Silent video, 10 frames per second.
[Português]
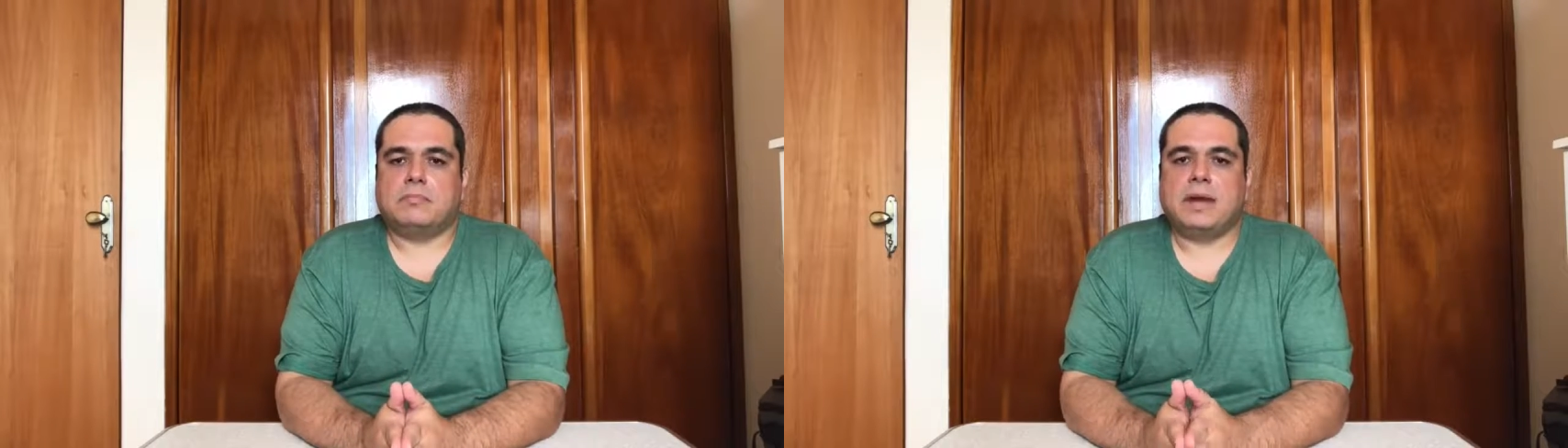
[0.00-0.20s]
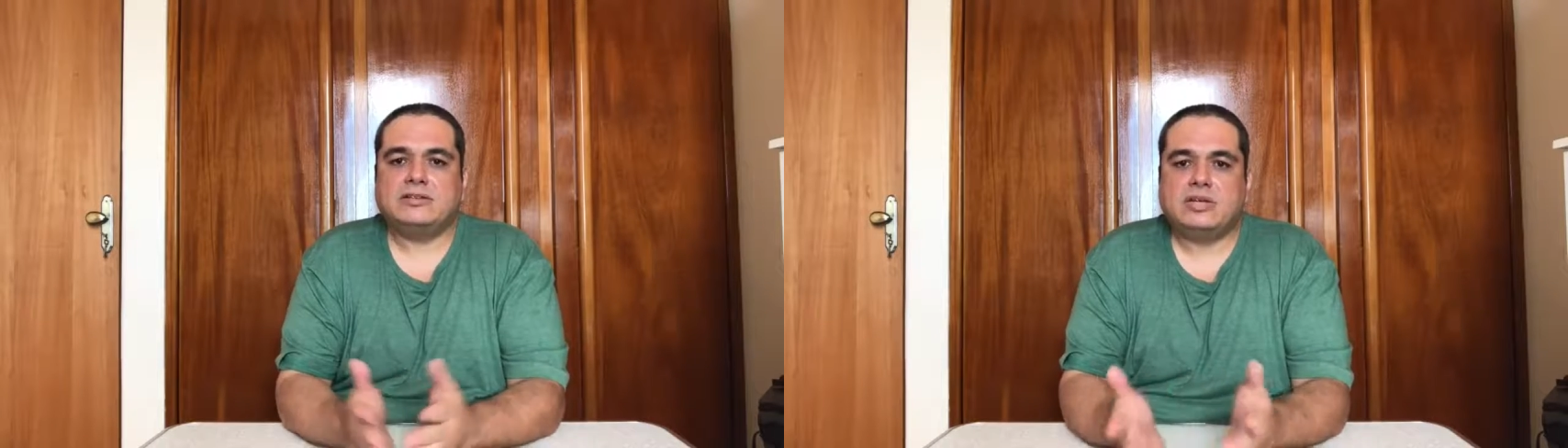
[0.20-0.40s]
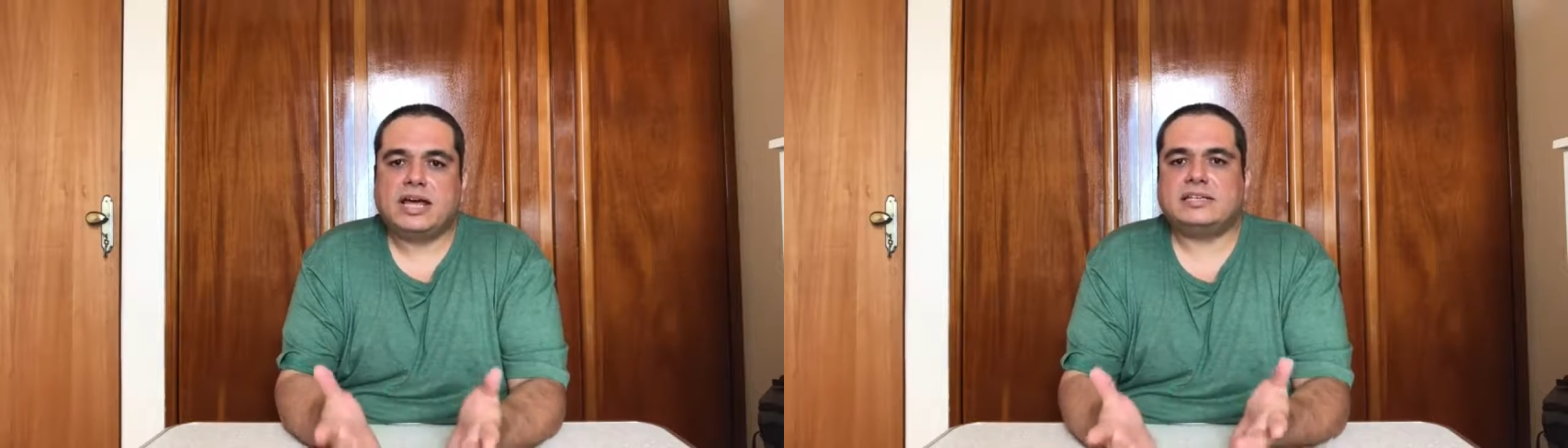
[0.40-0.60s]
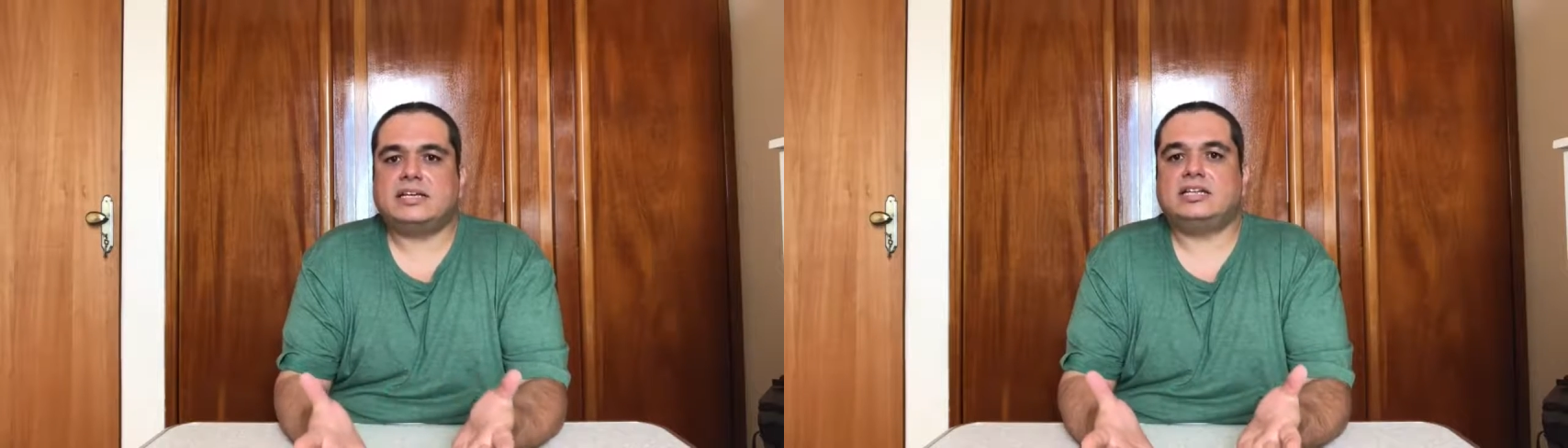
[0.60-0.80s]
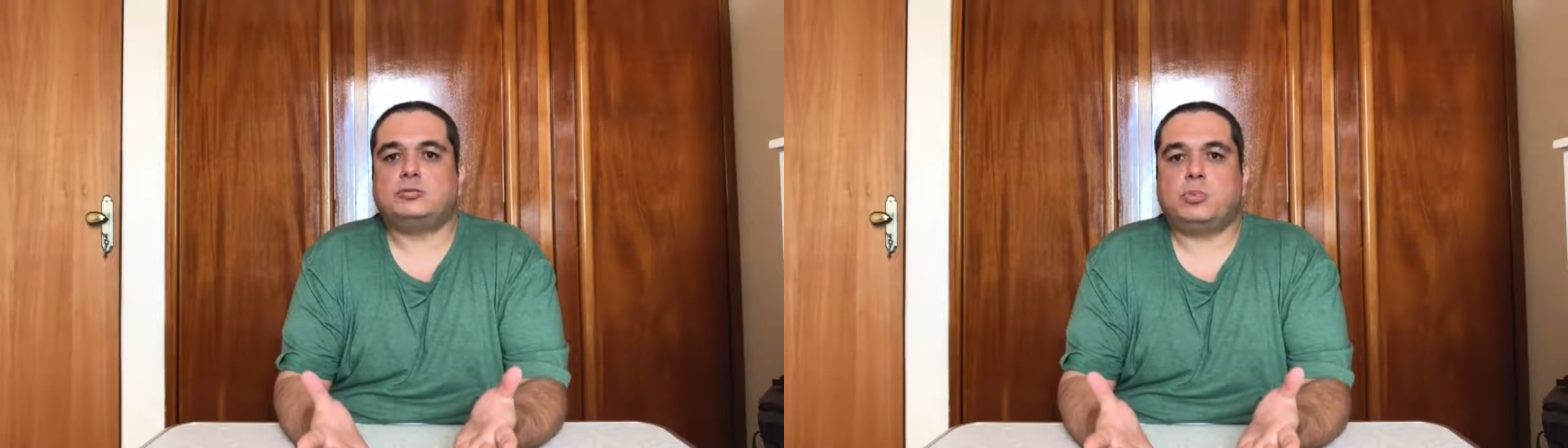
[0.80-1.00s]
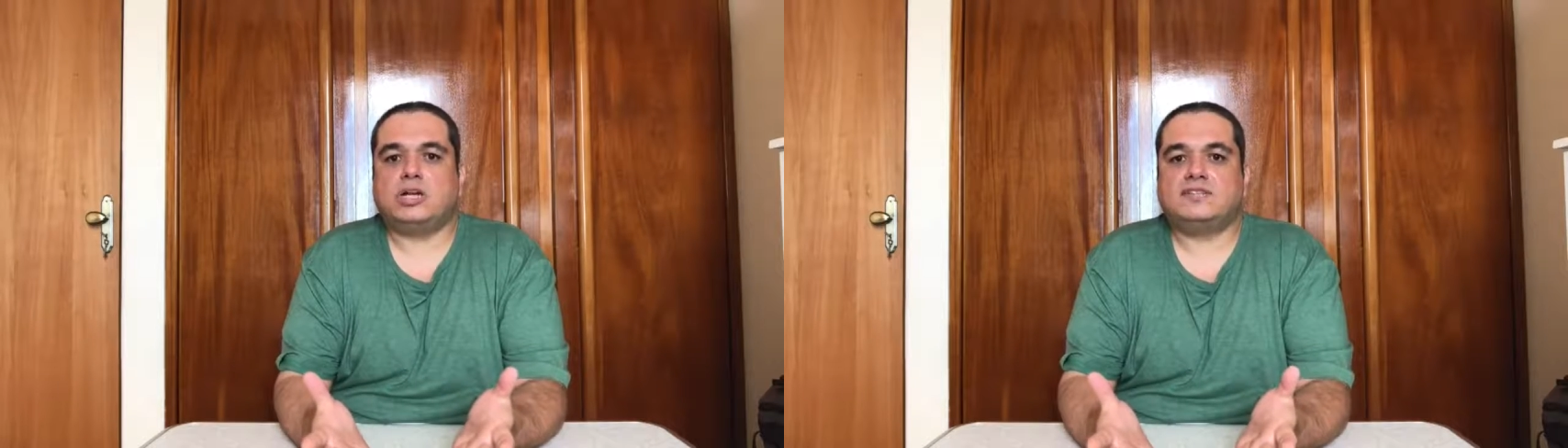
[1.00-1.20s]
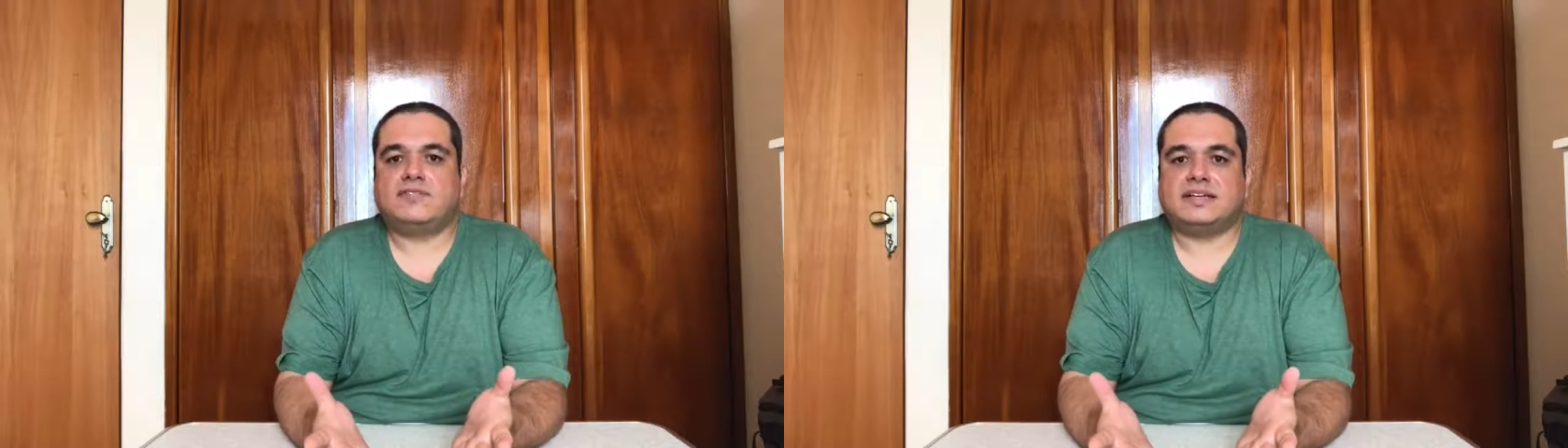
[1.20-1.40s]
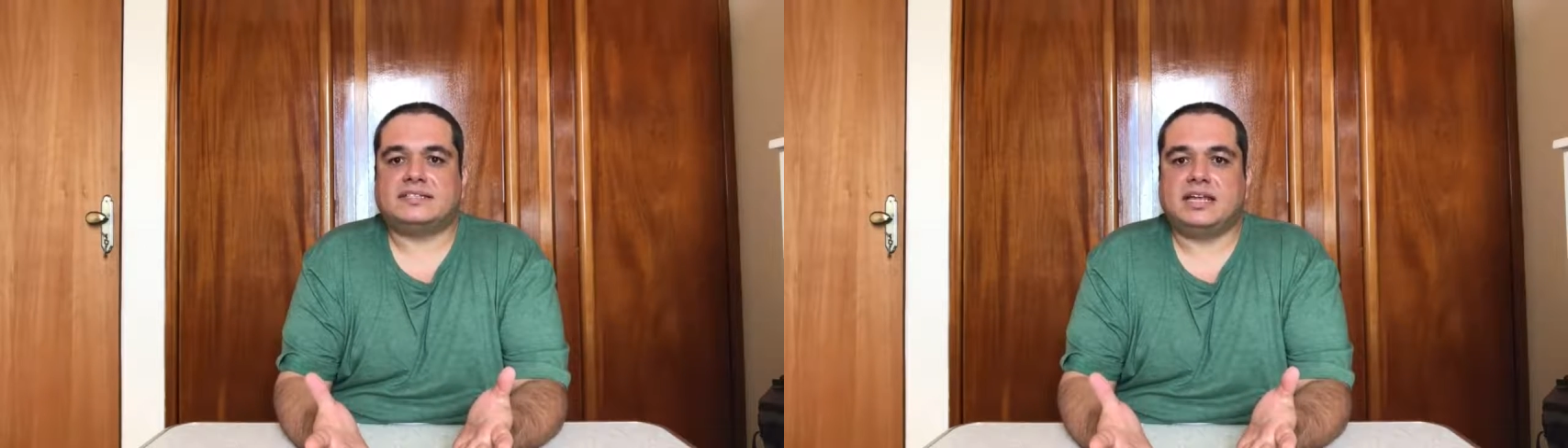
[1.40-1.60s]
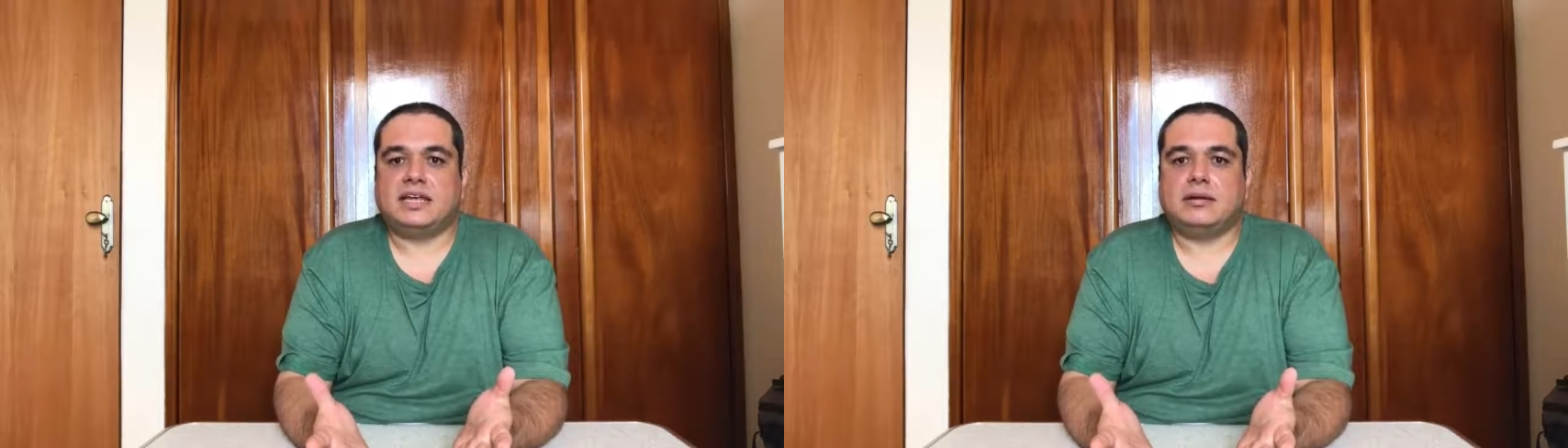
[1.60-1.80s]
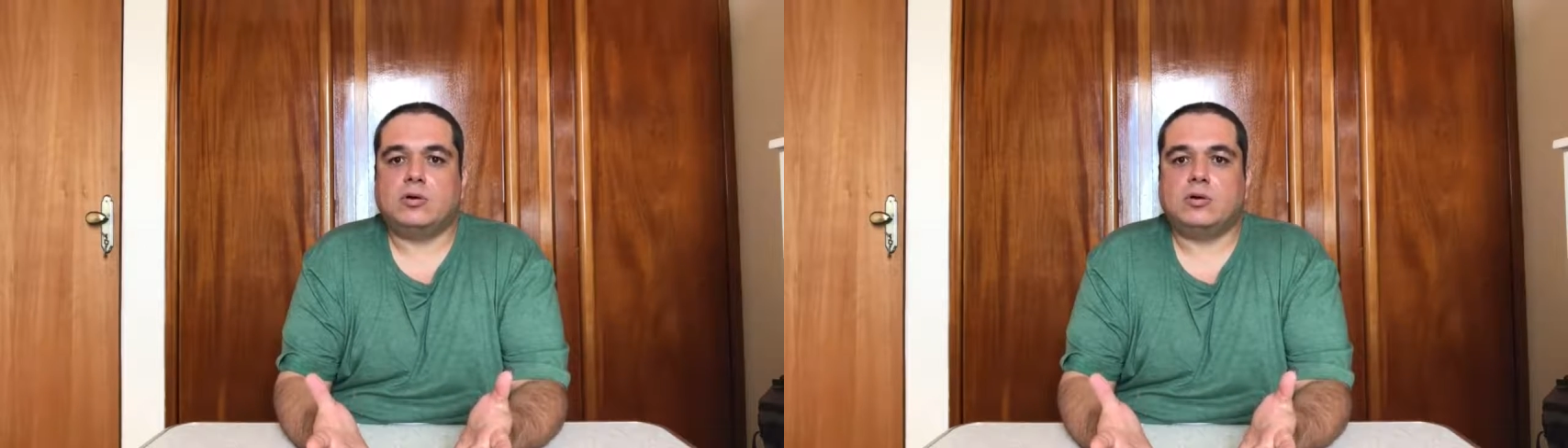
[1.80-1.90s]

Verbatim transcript: Mas o que, que a gente pode fazer?